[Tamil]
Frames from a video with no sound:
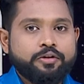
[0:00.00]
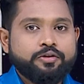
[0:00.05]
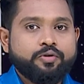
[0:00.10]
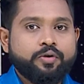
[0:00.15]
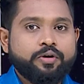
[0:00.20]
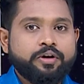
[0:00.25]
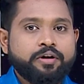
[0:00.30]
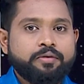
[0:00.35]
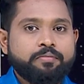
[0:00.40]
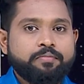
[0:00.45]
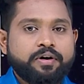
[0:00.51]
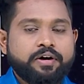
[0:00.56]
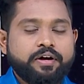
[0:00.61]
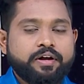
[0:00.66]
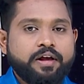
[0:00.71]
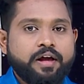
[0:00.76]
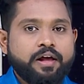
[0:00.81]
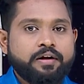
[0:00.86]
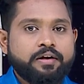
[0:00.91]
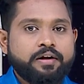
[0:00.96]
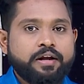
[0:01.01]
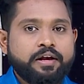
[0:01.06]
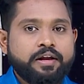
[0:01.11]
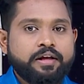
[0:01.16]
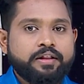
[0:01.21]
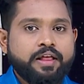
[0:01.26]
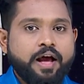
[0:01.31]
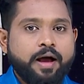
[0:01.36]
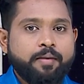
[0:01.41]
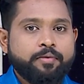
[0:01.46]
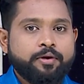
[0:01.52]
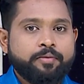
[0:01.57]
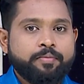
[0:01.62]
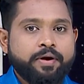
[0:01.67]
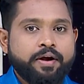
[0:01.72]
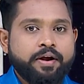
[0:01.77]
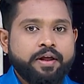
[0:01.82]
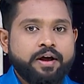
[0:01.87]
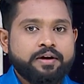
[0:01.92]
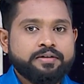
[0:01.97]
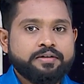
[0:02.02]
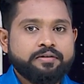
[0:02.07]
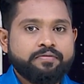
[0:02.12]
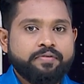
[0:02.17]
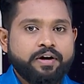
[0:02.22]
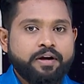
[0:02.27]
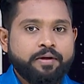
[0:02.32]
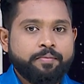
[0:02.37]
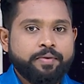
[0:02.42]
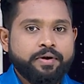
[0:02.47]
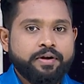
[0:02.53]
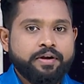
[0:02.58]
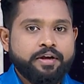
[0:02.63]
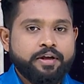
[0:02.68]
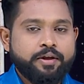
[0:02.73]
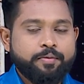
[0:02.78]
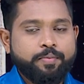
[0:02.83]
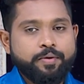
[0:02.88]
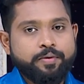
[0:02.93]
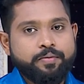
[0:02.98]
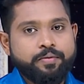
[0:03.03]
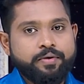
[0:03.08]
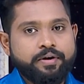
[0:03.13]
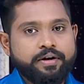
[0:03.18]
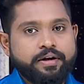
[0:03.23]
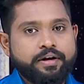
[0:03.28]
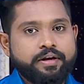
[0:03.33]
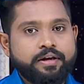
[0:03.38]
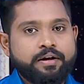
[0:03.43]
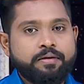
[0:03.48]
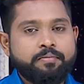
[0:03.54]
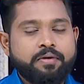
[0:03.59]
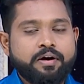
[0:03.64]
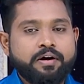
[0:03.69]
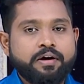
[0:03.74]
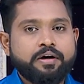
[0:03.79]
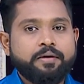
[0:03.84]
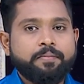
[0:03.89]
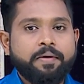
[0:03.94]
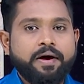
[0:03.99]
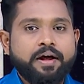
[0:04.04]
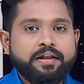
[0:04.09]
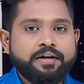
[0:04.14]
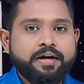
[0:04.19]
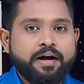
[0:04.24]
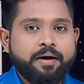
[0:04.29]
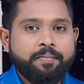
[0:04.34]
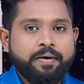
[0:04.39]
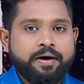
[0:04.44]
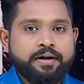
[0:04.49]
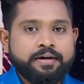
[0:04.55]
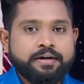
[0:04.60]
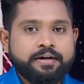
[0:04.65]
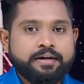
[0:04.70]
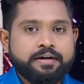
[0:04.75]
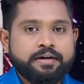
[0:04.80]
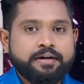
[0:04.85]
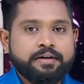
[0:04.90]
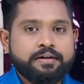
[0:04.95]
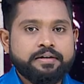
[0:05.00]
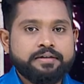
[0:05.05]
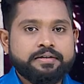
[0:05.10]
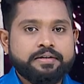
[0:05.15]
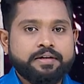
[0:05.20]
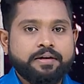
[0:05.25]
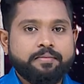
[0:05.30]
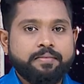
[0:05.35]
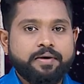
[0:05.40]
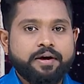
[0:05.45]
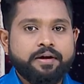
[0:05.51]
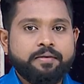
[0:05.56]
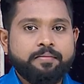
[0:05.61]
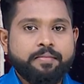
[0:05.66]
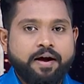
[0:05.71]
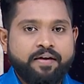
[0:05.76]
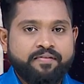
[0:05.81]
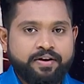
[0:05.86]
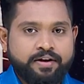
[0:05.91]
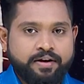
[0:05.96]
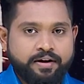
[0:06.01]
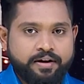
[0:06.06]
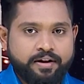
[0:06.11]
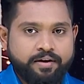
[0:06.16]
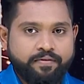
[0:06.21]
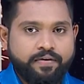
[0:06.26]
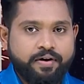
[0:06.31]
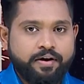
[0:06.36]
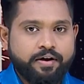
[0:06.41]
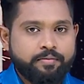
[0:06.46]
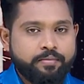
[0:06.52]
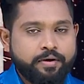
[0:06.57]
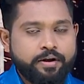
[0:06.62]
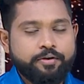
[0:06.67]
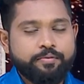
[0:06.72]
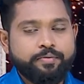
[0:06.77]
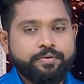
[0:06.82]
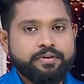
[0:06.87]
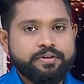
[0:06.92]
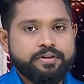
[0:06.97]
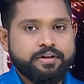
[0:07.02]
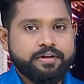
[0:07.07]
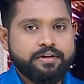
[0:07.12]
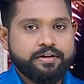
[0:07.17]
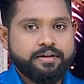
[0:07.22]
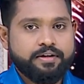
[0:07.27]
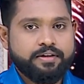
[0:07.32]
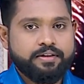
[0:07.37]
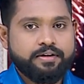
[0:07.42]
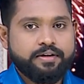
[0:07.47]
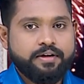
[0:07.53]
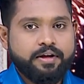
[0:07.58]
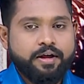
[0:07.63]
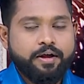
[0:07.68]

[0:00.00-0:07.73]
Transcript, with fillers: தொடர் மழையால் நெல்லை தாமிரபரணி ஆற்றில் வெள்ளப்பெருக்கு ஏற்பட்டுள்ள நிலையில் மக்கள் பாதுகாப்பான இடங்களுக்கு செல்லுமாறு மாவட்ட நிர்வாகம் அறிவுறுத்தியிருக்கிறது